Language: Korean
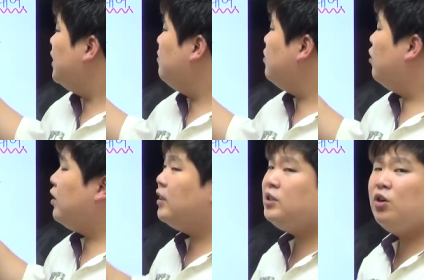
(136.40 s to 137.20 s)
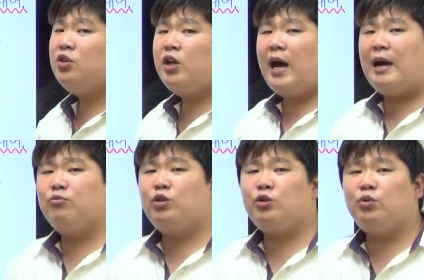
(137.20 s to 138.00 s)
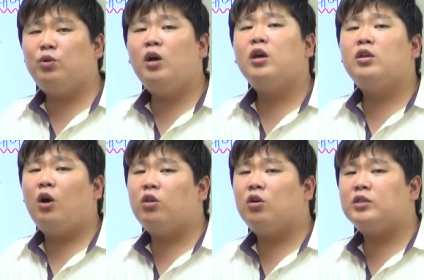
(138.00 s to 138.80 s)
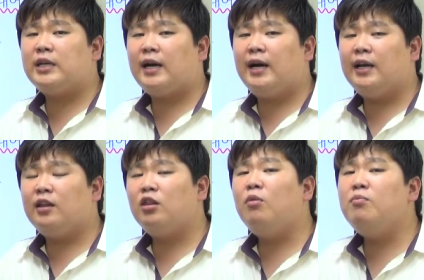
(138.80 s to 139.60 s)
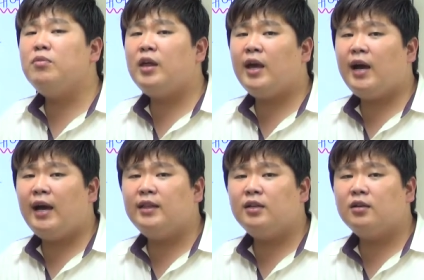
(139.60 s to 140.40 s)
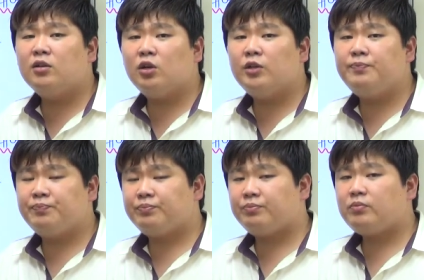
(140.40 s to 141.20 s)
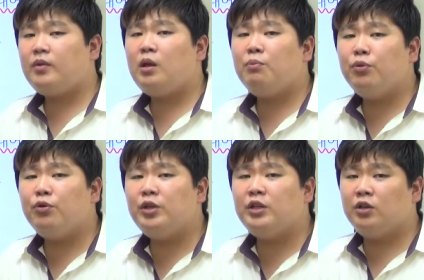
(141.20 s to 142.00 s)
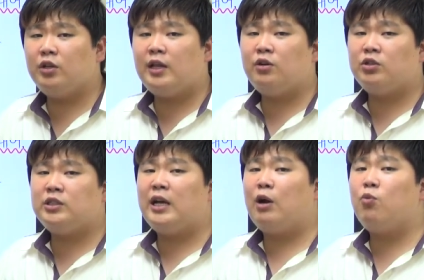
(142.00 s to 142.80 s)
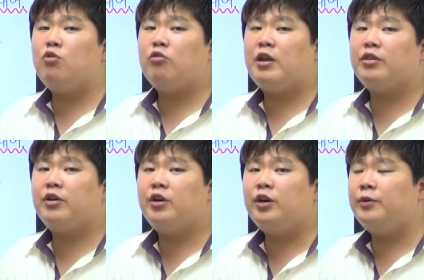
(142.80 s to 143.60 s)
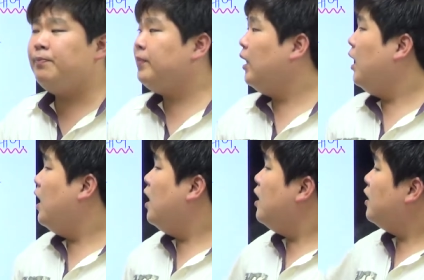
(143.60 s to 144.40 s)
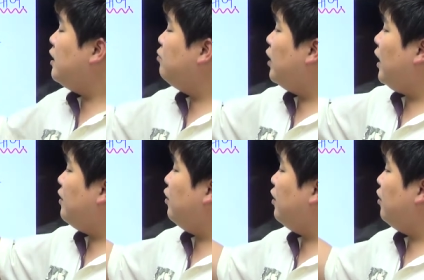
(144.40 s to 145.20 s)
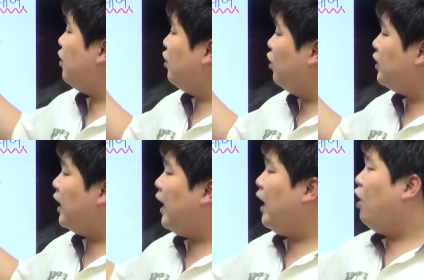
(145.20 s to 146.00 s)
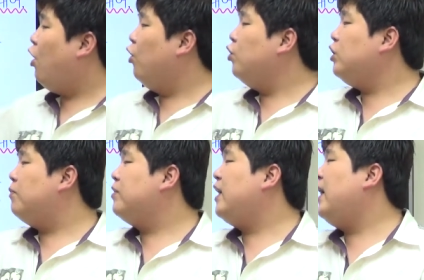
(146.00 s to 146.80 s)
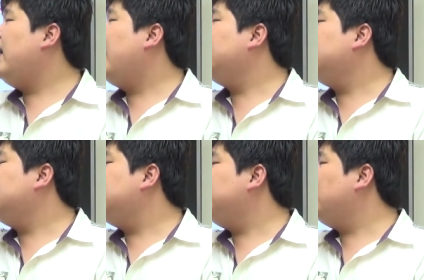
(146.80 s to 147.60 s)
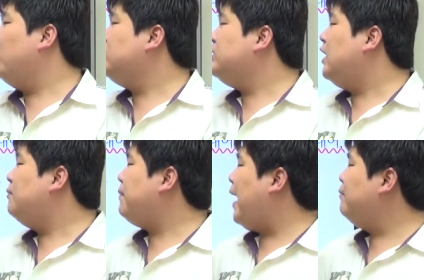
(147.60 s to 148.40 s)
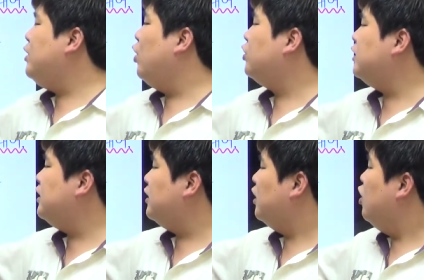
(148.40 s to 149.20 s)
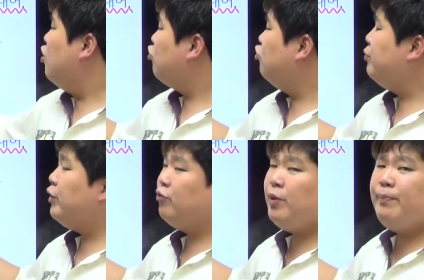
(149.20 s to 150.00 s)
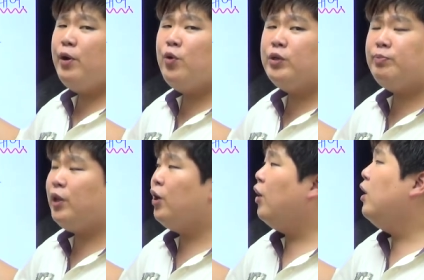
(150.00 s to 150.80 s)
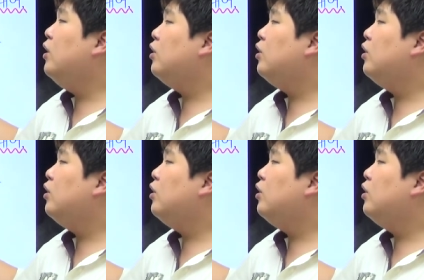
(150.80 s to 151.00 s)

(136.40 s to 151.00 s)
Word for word: 음성 상징어는 아무래도 여성 작가의 섬세한 그런 표현이 드러나는 것이다 라고 볼 수가 있어요. 이불 아래 서리서리 넣었다가 어른님 사랑하는 님이 오신 날 밤이역은 구비구비 펴고 싶대요.